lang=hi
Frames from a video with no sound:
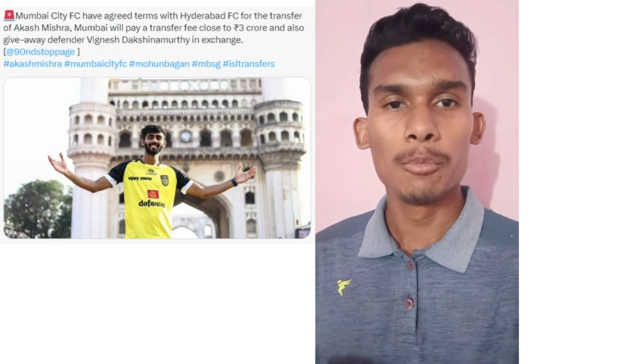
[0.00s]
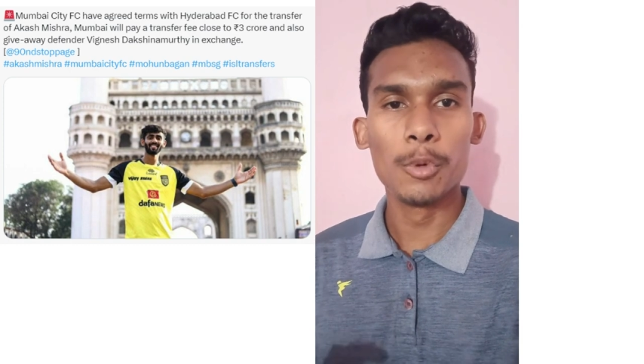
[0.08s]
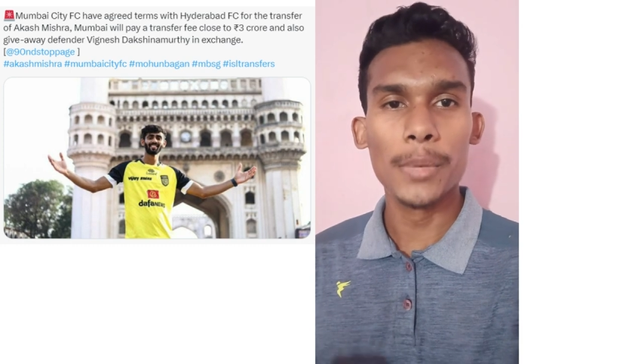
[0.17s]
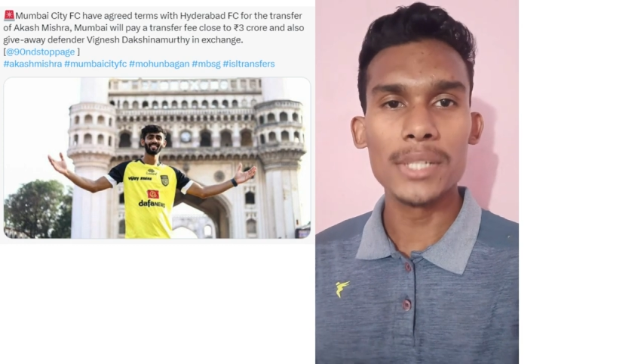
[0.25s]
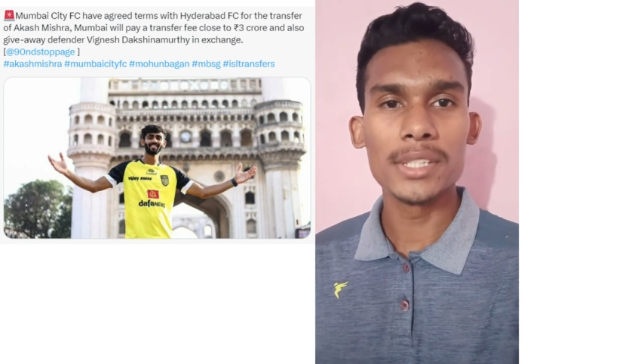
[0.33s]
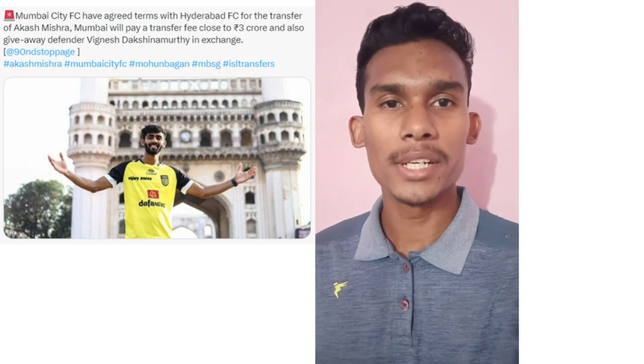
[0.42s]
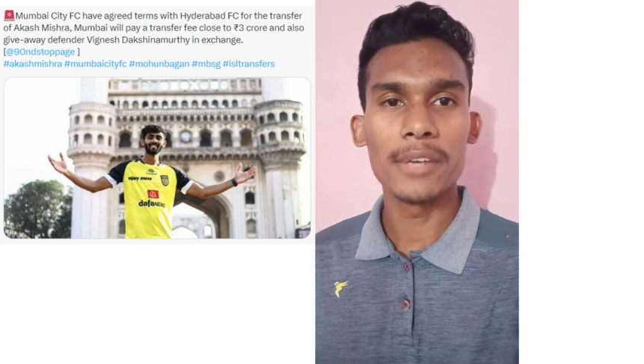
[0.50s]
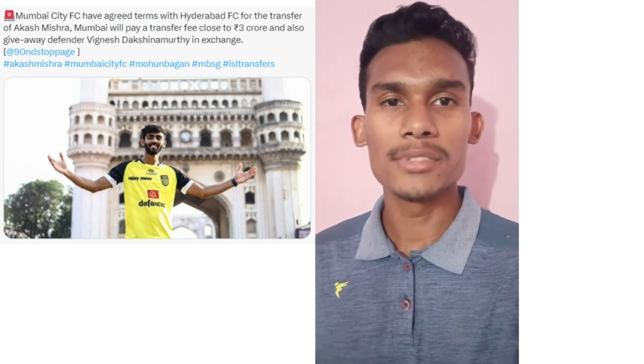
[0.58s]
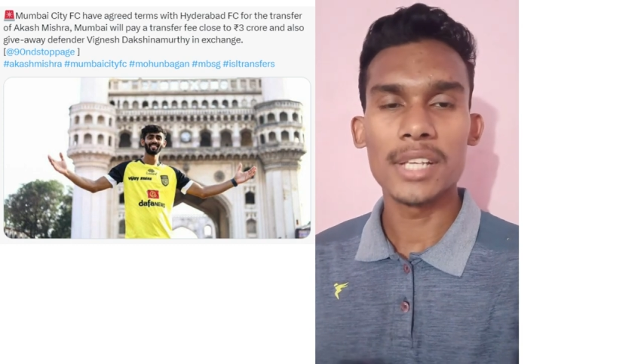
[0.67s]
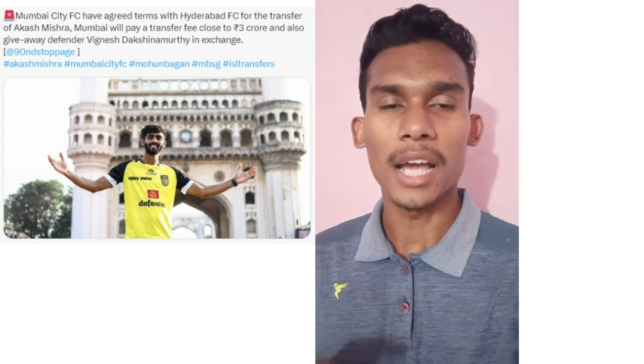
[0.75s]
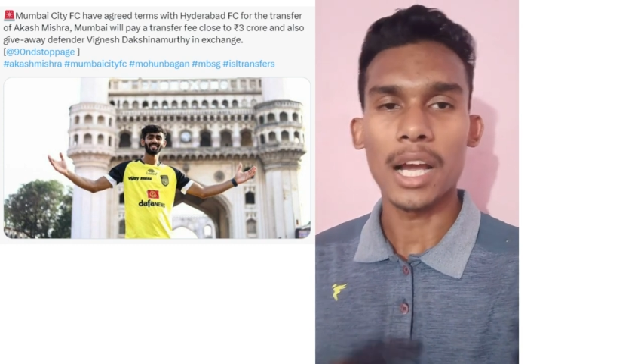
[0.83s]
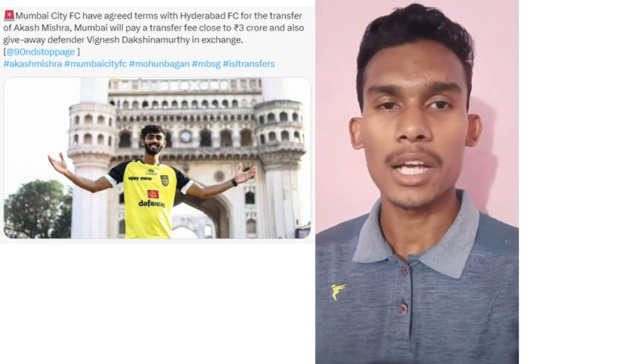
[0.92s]
मुंबई सिटी
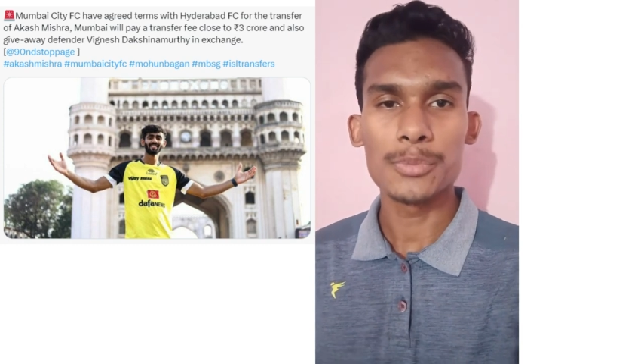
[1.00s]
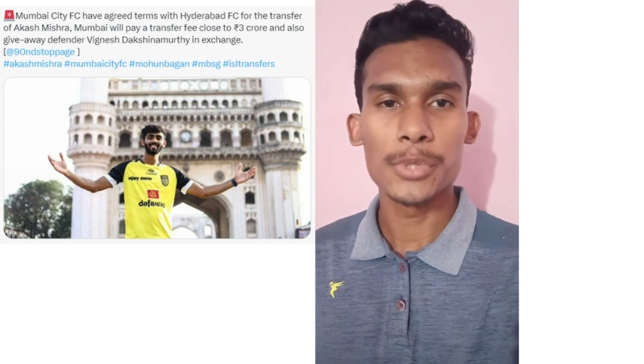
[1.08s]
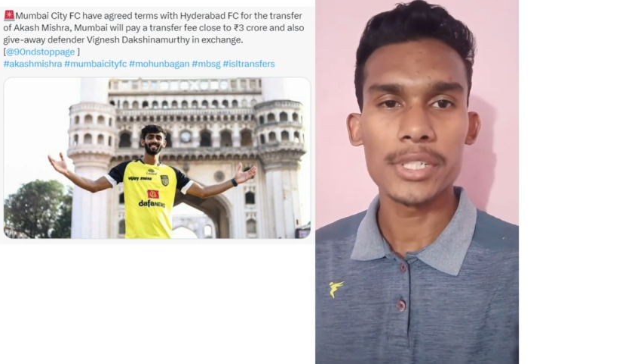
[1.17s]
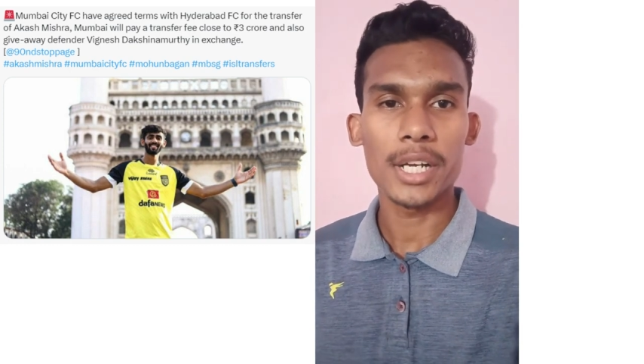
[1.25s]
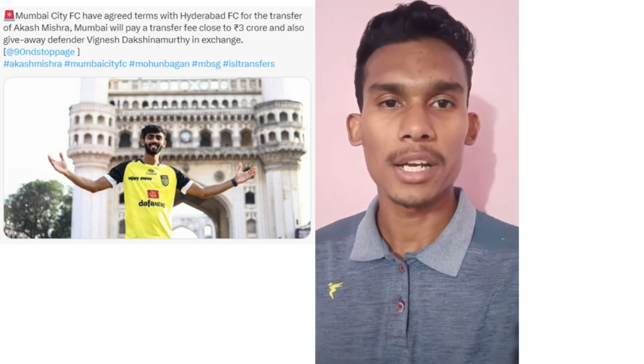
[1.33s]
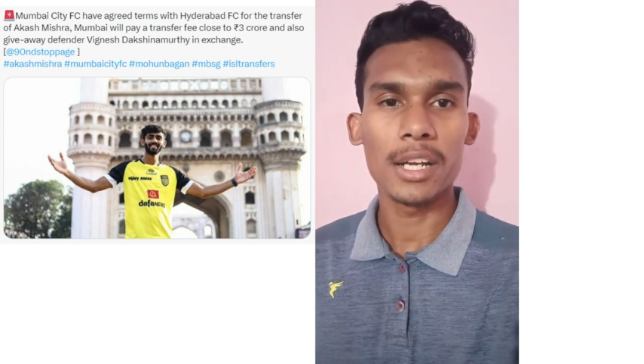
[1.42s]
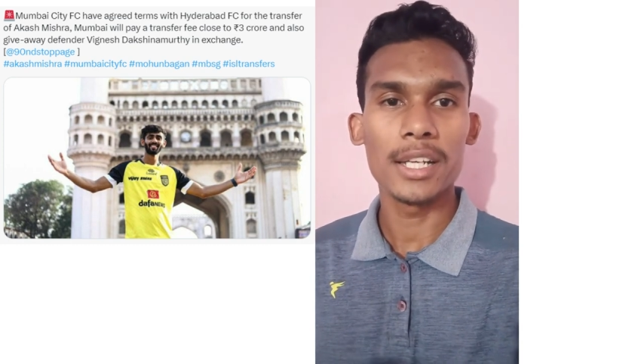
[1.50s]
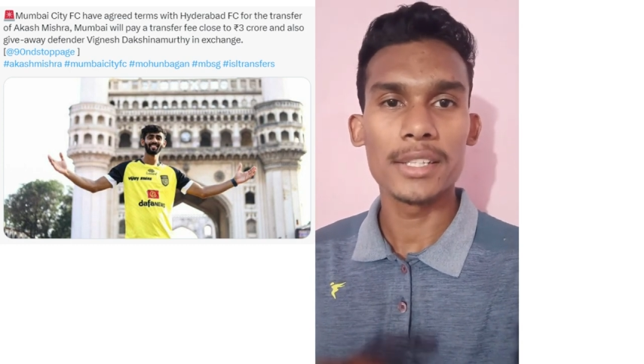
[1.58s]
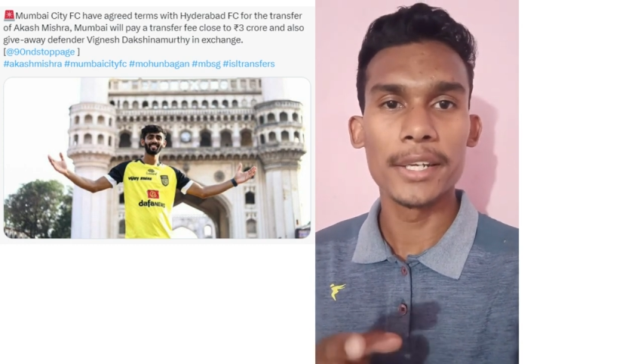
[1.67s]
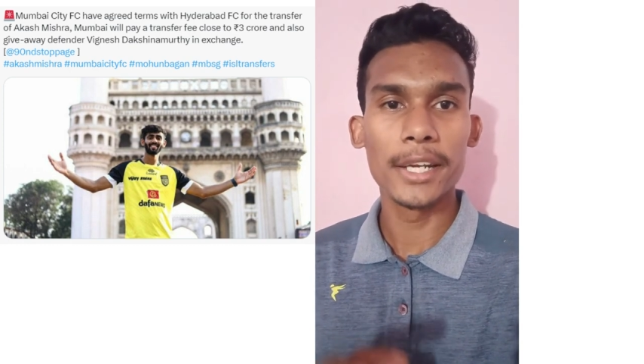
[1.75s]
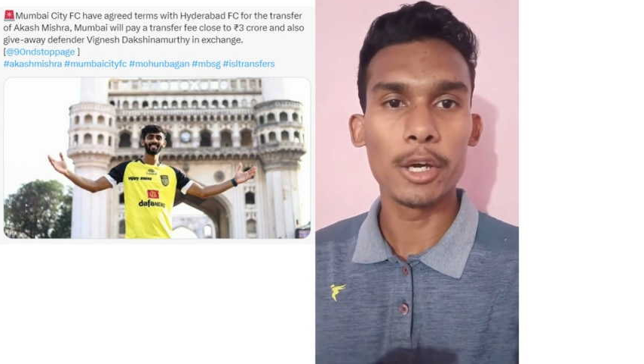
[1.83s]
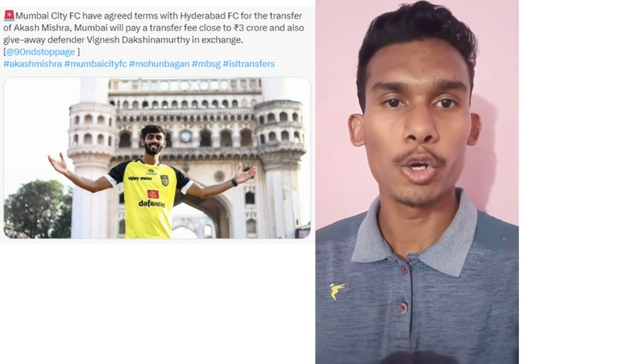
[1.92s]
एफसी आकाश मिश्रा के लिए
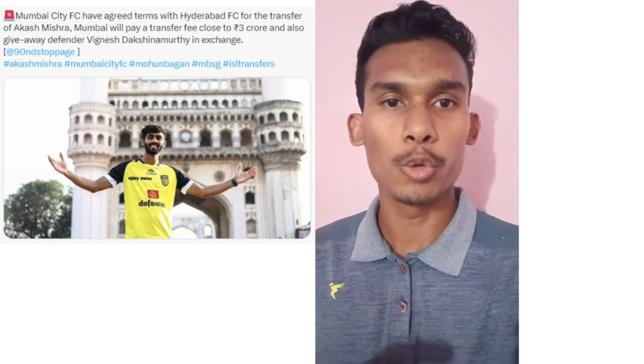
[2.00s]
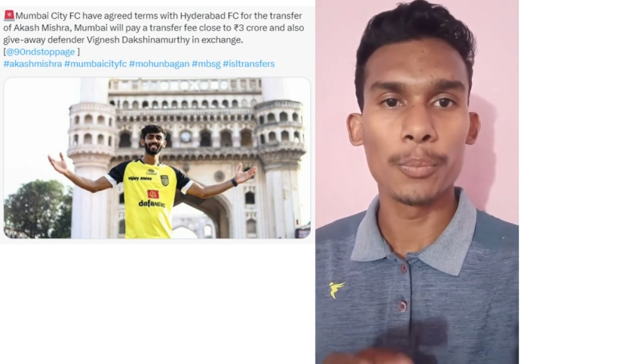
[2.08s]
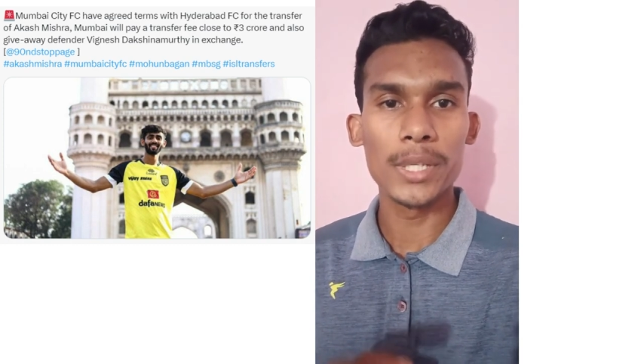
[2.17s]
थ्री करोड़